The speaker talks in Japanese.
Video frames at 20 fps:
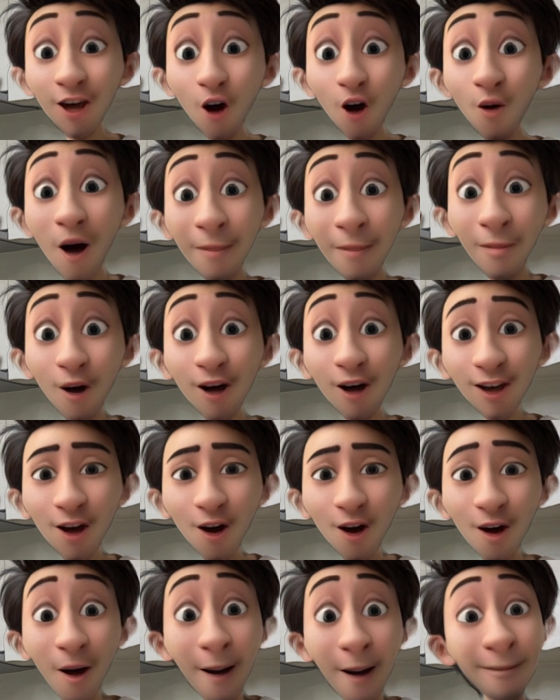今日は僕
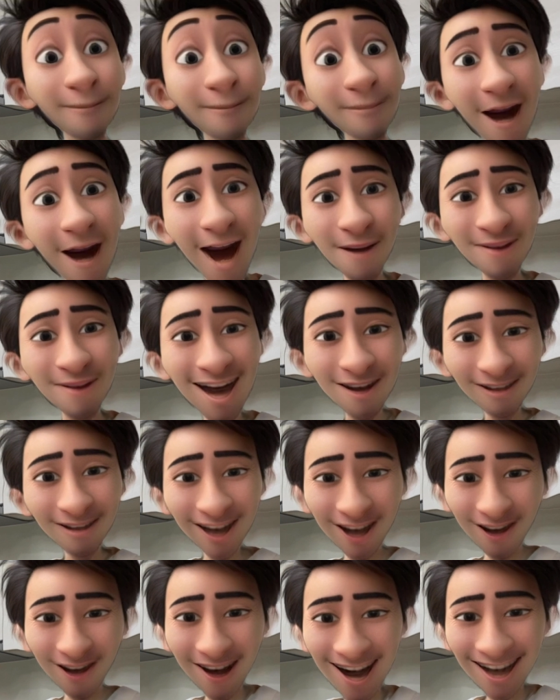のマミーを
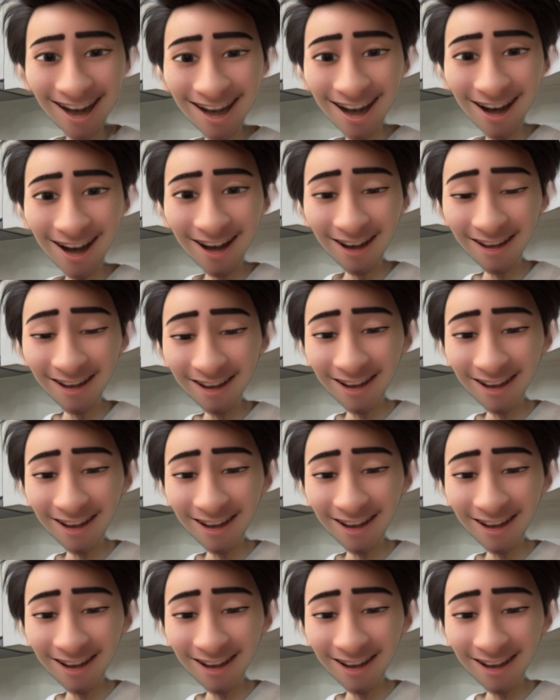紹介しよ